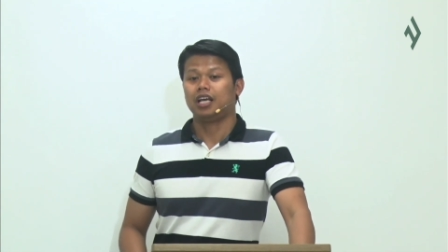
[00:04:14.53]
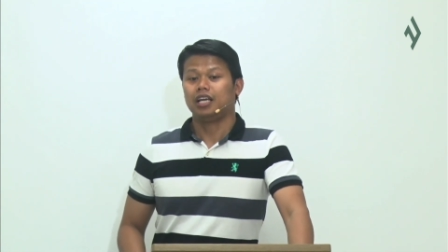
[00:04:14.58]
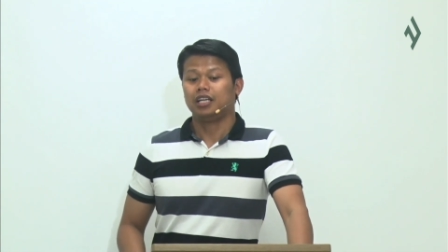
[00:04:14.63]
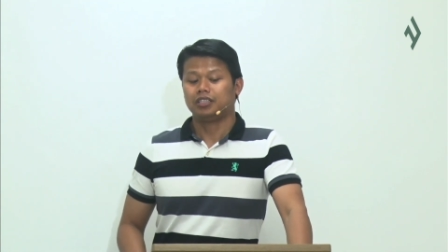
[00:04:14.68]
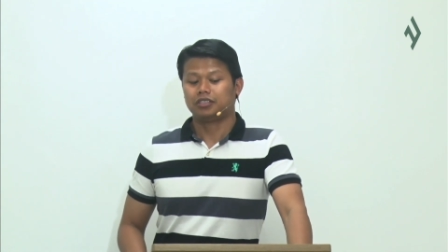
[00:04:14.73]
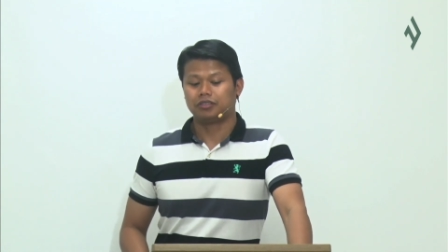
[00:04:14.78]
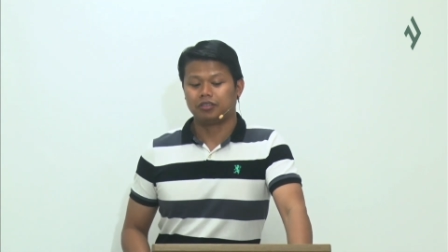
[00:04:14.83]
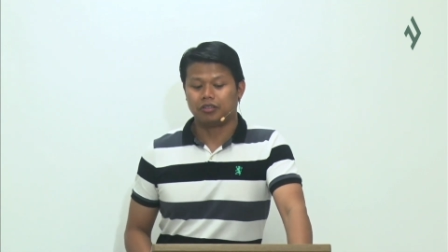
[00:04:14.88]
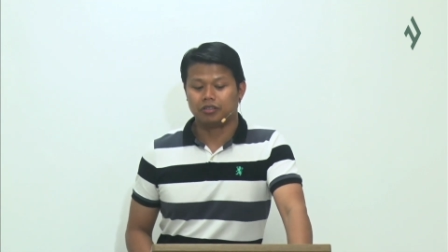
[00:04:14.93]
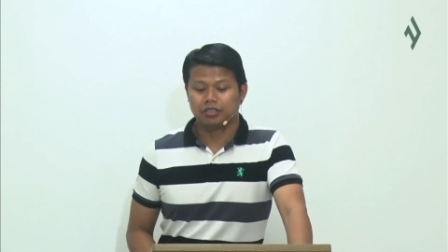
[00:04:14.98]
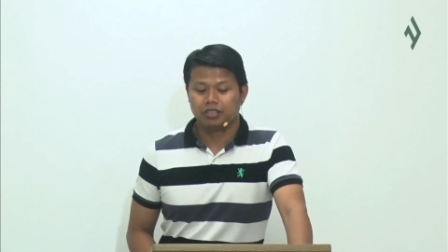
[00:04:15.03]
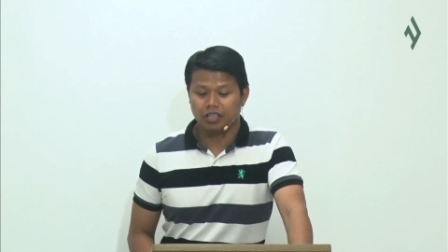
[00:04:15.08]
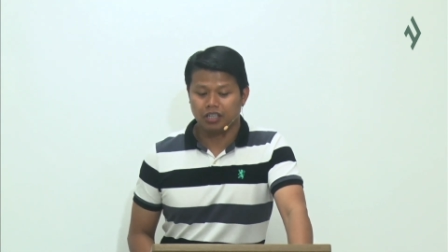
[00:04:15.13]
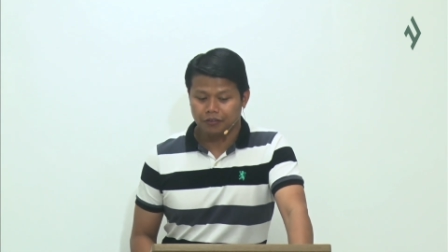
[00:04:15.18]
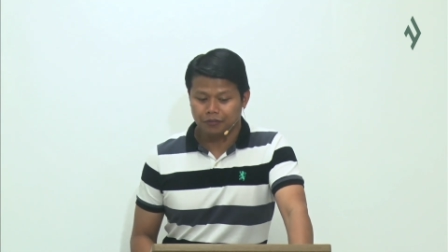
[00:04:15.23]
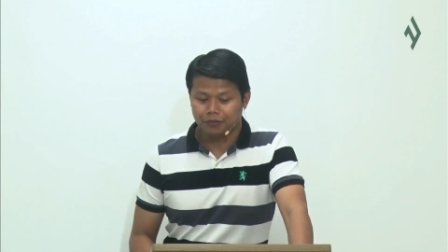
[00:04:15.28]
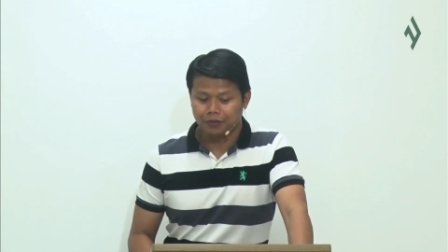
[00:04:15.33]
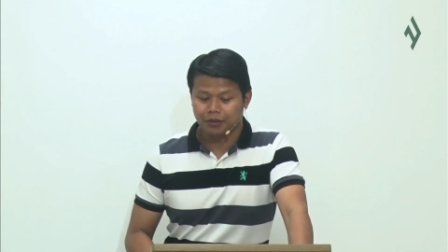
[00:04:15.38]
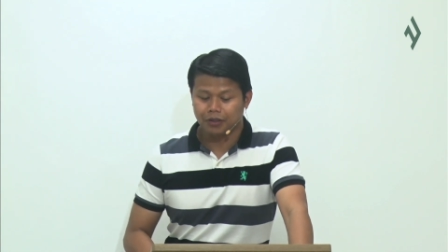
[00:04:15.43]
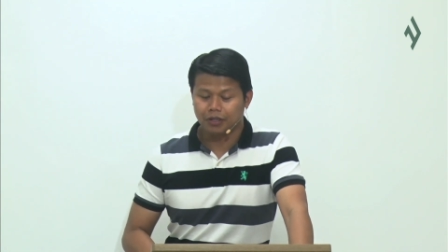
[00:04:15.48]
So
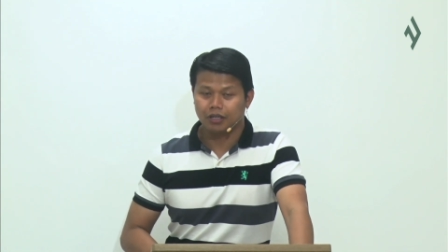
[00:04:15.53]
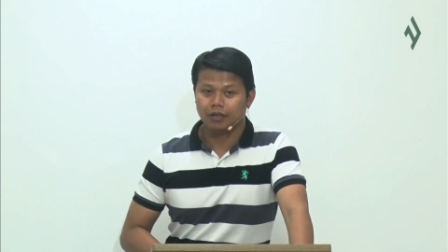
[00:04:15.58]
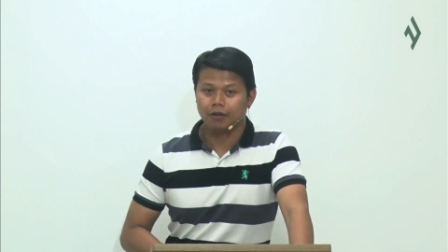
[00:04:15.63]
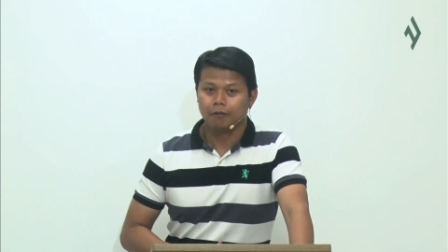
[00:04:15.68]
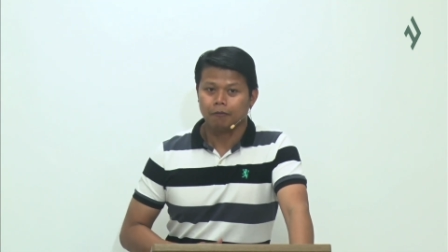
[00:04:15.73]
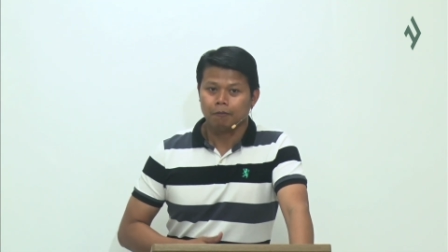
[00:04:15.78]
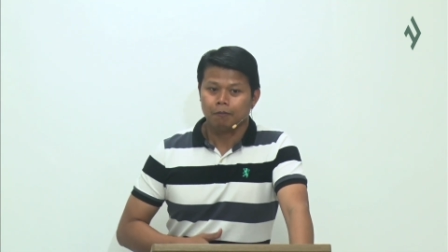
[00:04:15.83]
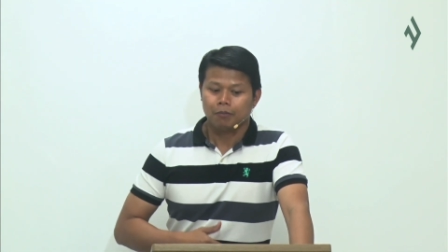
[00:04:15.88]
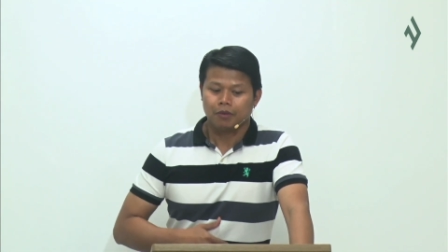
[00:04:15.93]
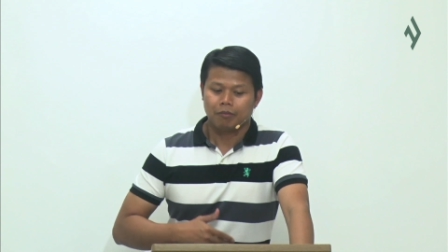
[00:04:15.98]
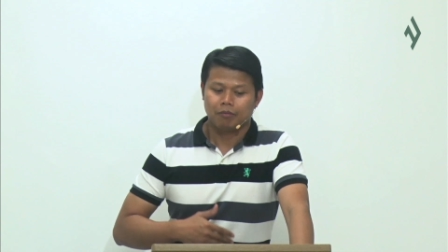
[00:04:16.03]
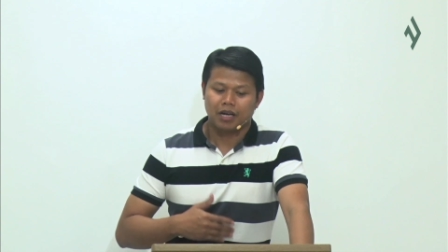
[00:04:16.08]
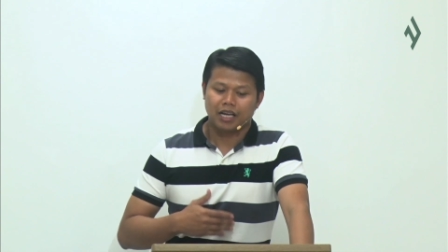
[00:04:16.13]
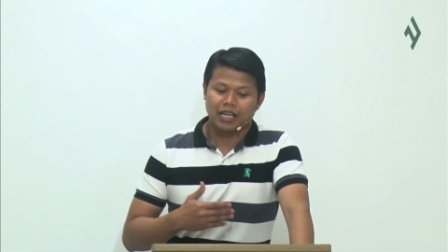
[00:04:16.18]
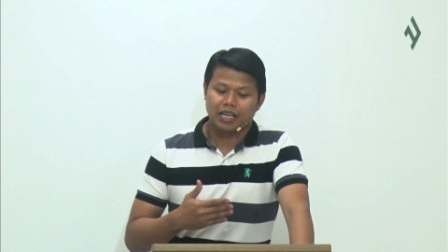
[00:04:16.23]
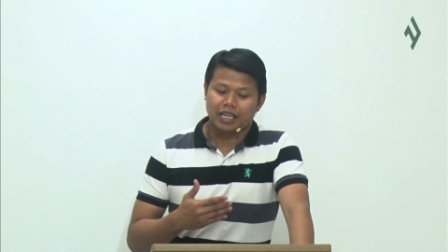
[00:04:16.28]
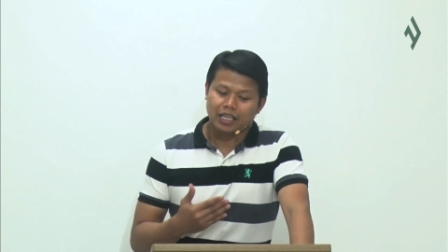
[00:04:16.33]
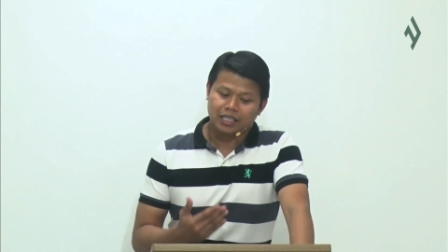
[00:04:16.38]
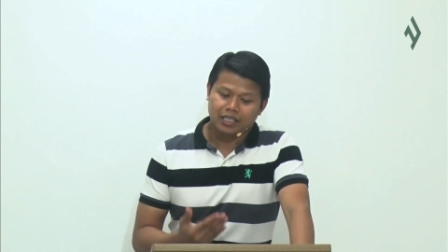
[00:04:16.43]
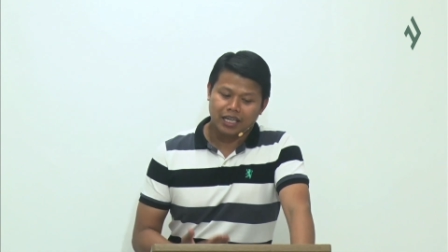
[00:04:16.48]
therefore,
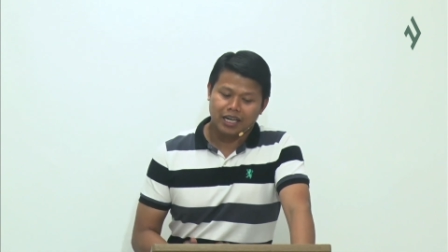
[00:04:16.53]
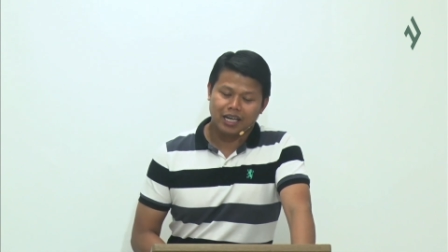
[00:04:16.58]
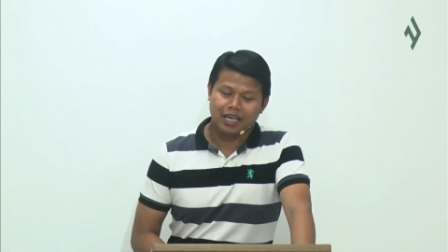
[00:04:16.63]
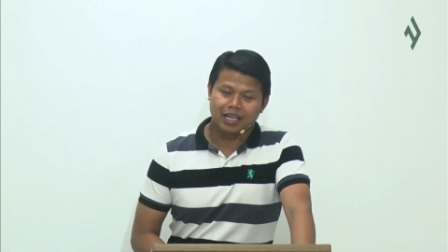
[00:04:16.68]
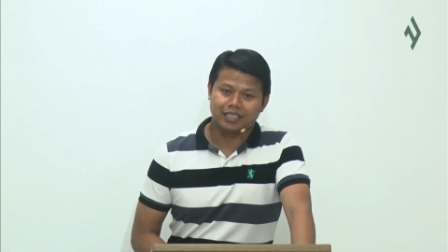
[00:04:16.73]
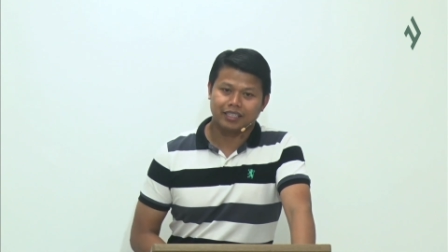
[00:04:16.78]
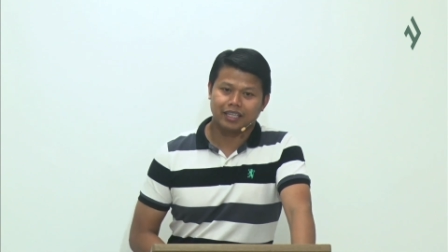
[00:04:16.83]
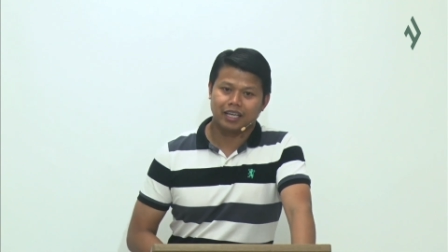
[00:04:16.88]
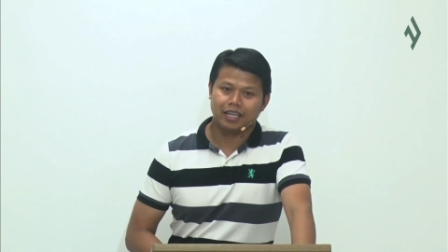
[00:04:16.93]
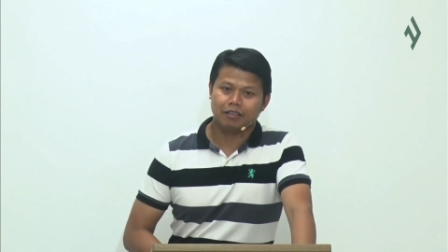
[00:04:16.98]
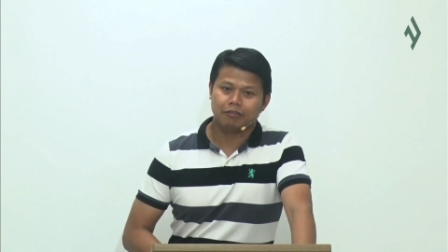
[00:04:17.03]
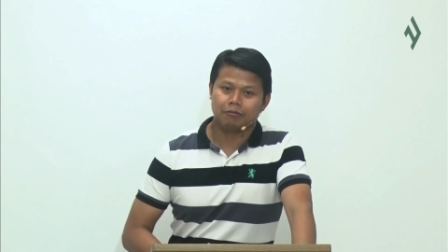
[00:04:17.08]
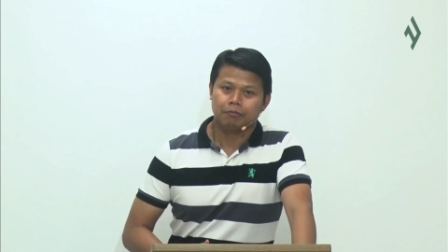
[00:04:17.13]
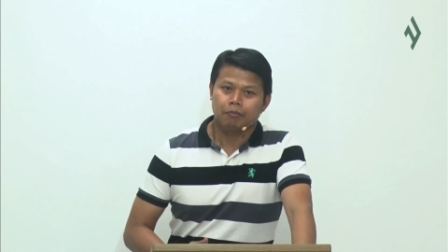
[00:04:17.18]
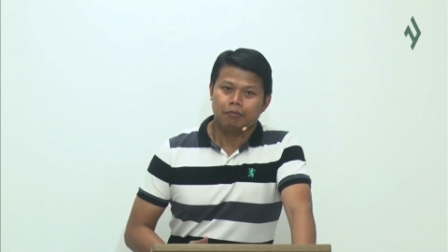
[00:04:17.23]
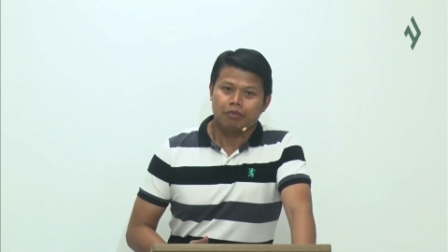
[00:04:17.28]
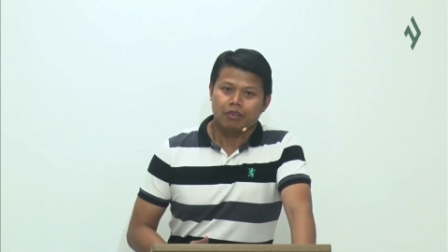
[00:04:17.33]
makikita natin